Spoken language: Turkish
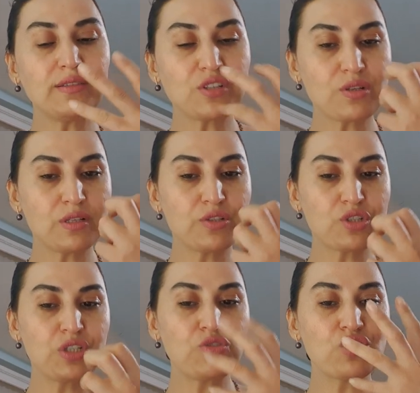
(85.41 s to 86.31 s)
e, e,
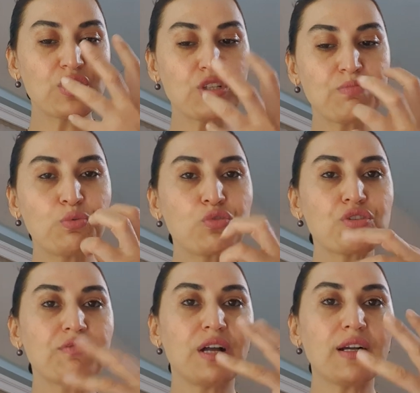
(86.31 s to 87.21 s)
Çince,
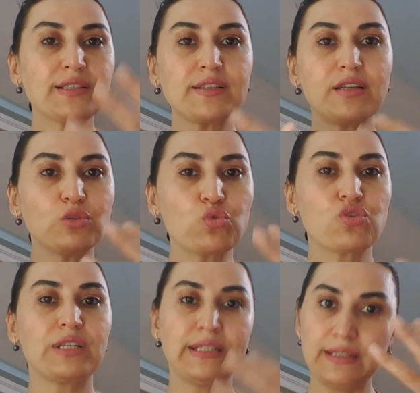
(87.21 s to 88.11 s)
Japonca ve aksanı
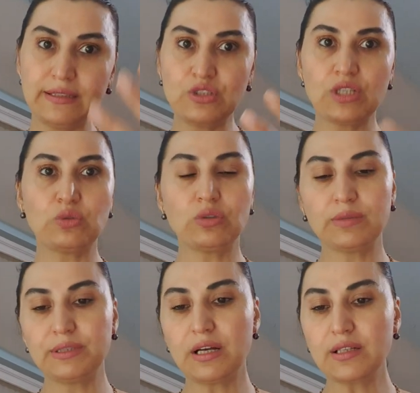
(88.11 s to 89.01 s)
güç İngilizce de olabilir.